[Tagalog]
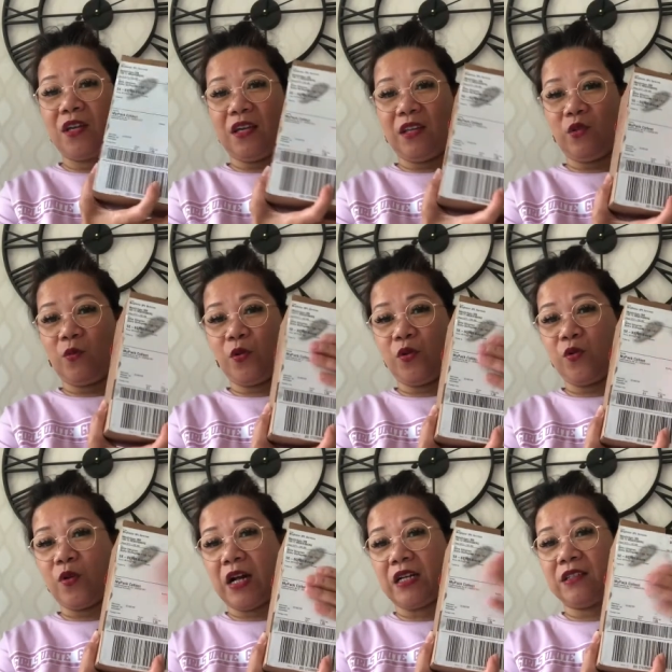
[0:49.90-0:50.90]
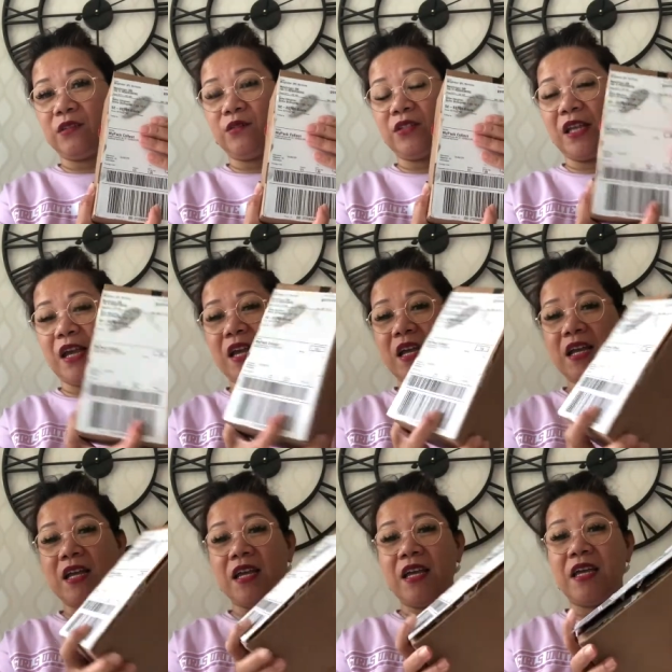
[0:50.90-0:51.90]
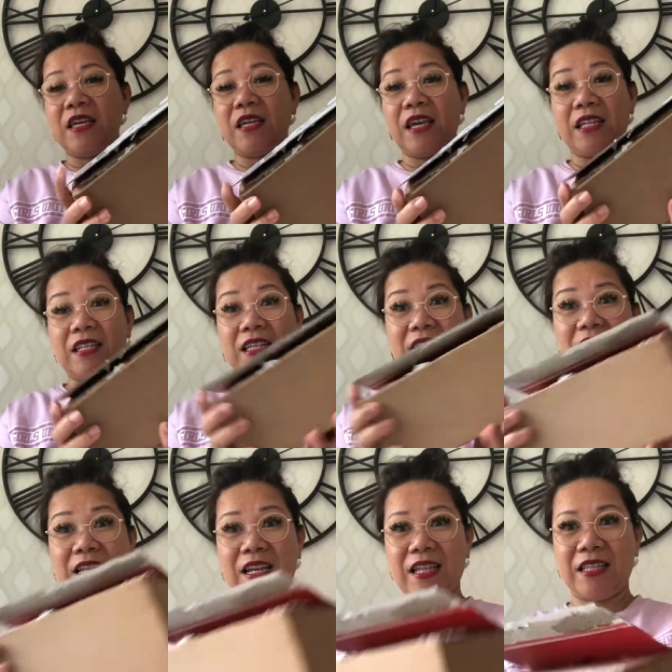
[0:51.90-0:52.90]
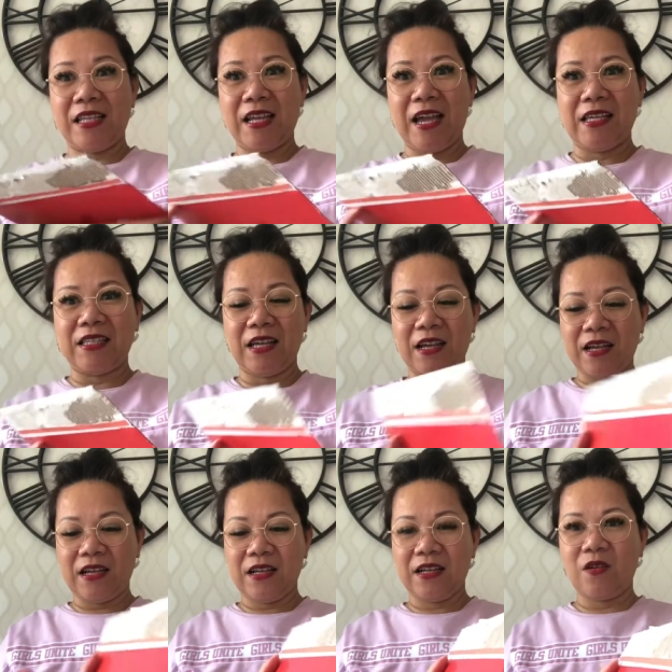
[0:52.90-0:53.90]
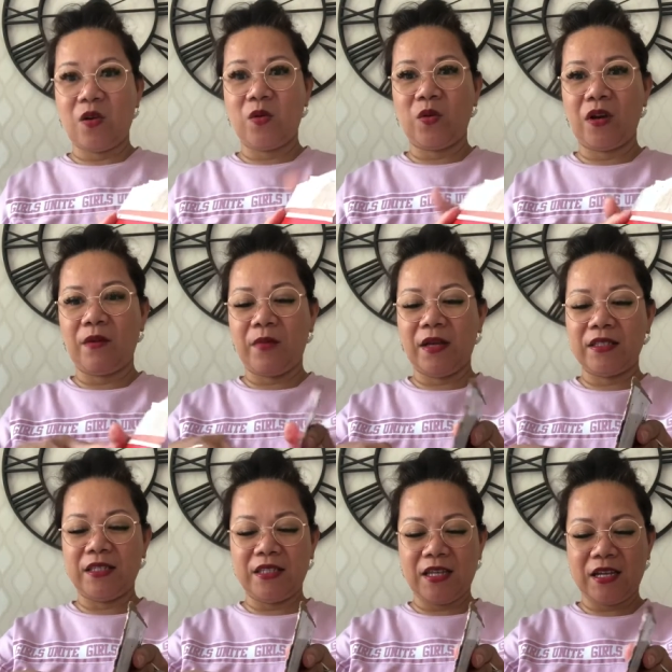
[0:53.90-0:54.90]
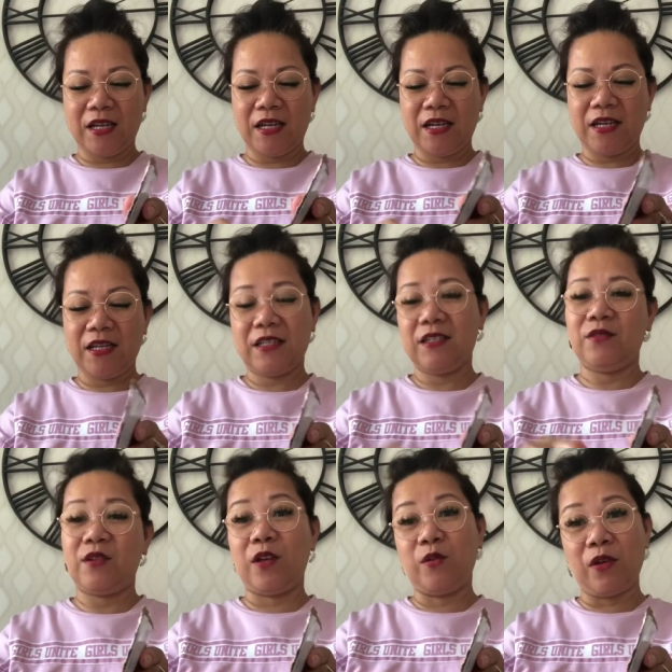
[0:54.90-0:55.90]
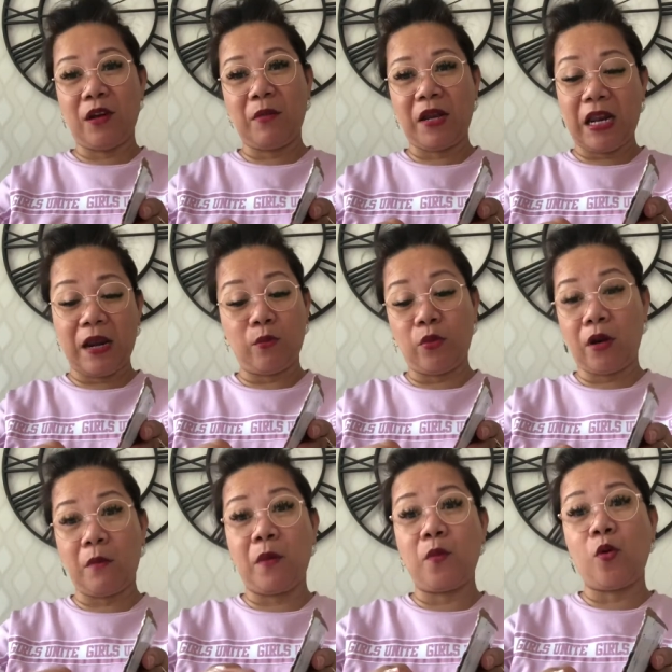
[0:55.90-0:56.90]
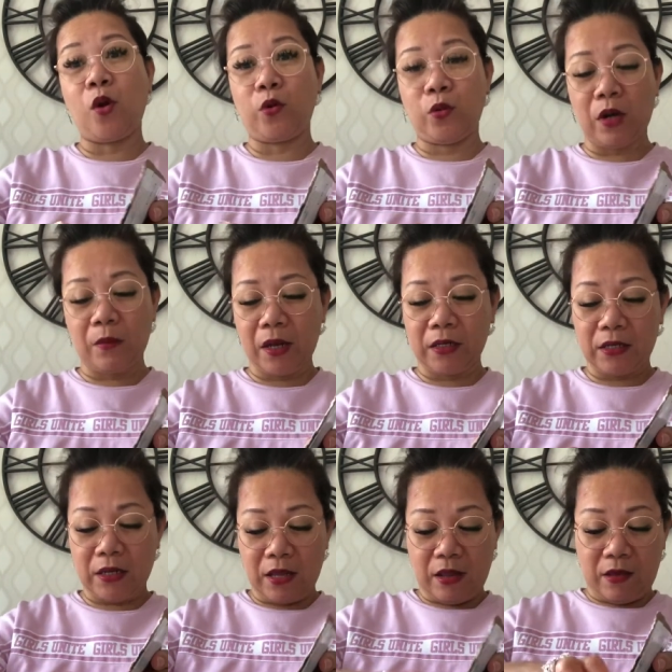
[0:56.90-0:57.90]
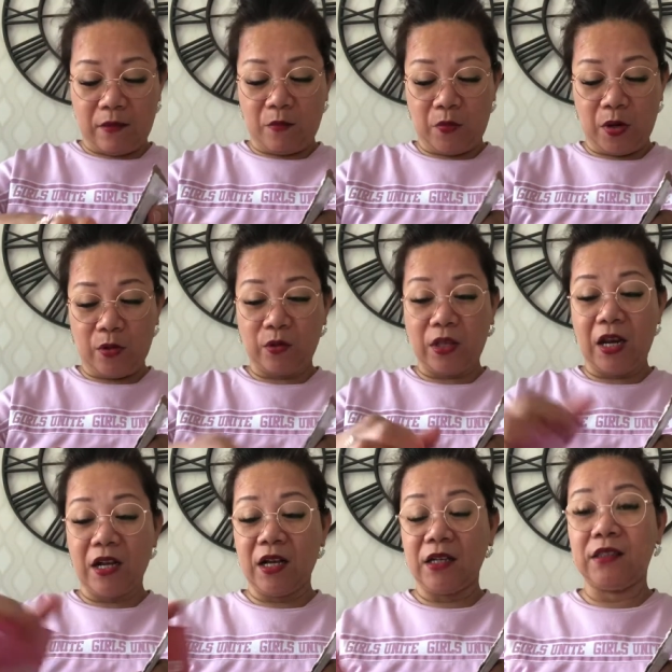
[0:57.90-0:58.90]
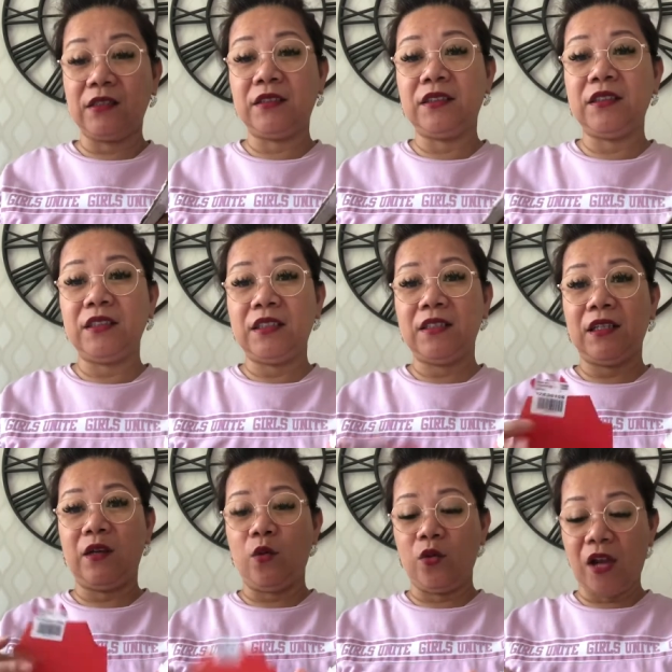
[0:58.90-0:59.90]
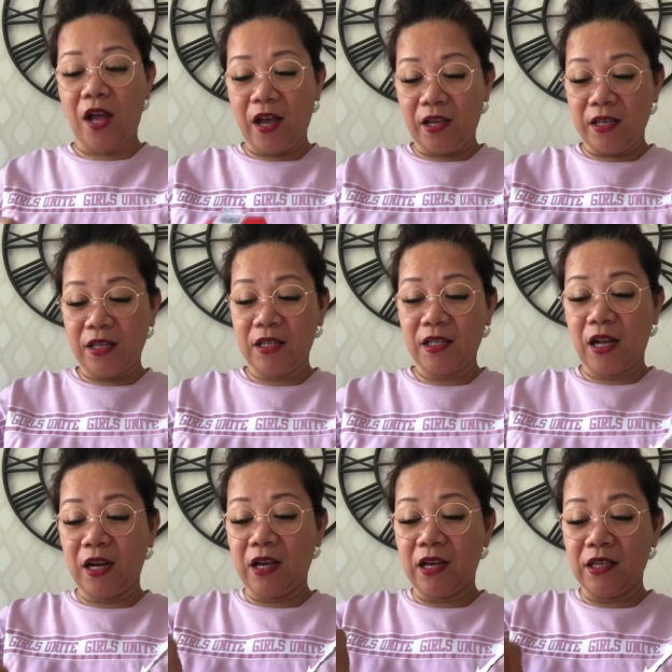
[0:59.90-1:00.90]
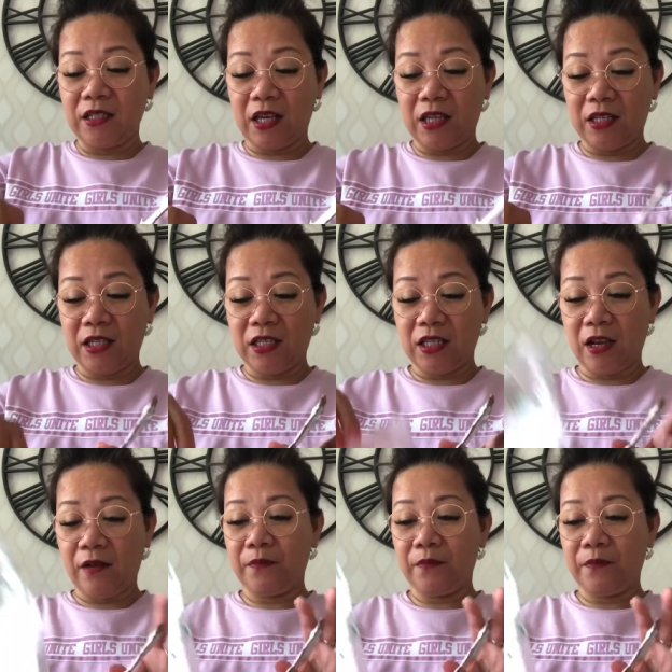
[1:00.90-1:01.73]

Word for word: Ito po yung carton niya. Kaya titingnan natin guys ha. Anong laman niya. Anong laman. Alam ko naman po anong laman. Pero talagang si Lola ay talagang excited siya.